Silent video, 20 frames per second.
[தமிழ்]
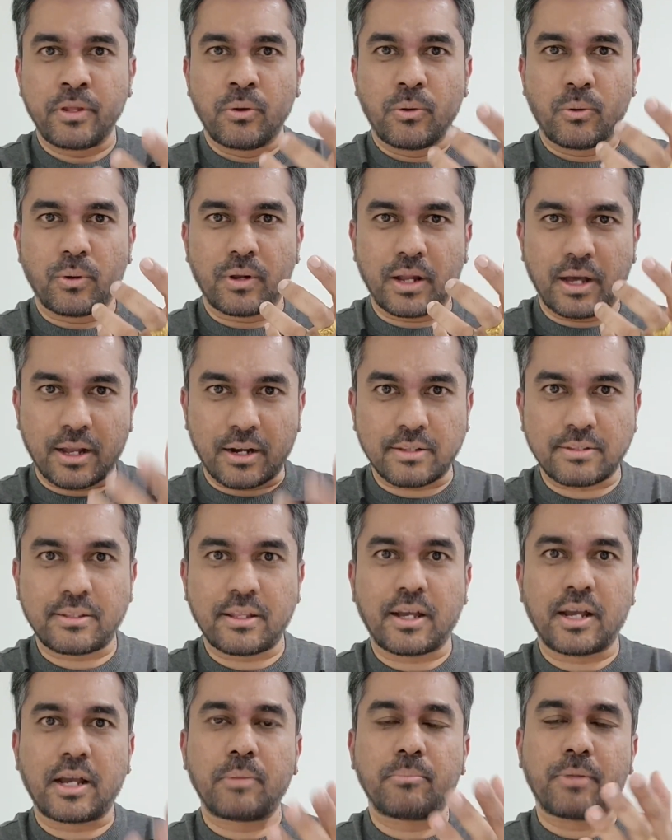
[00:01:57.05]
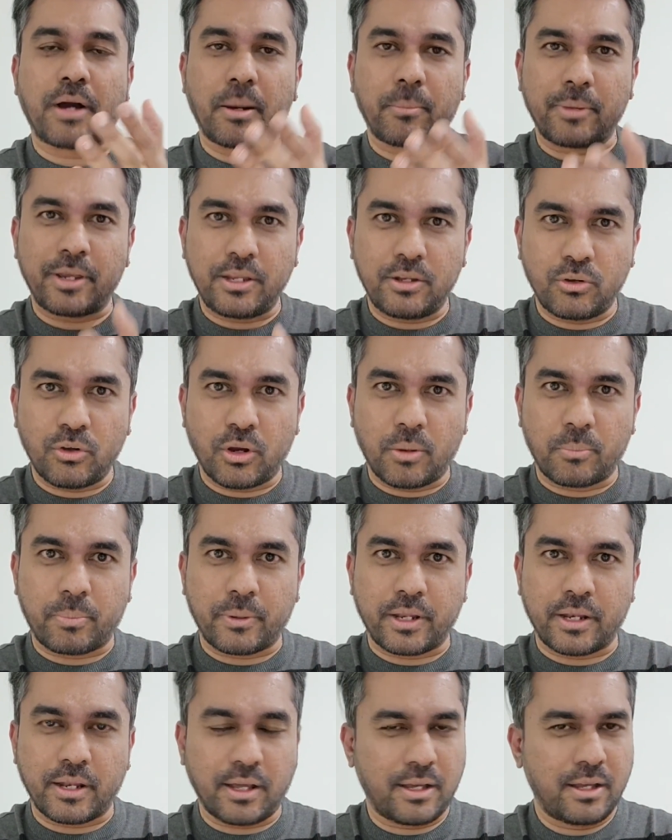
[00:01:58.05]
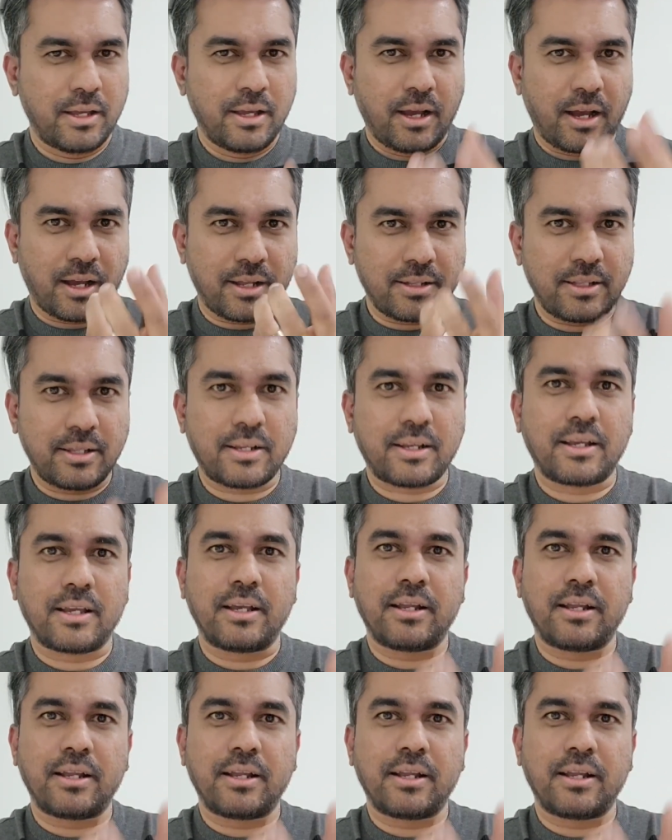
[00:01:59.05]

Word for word: ஒரு அரசாங்கம் அமையணும் அப்படின்னா அதுக்கு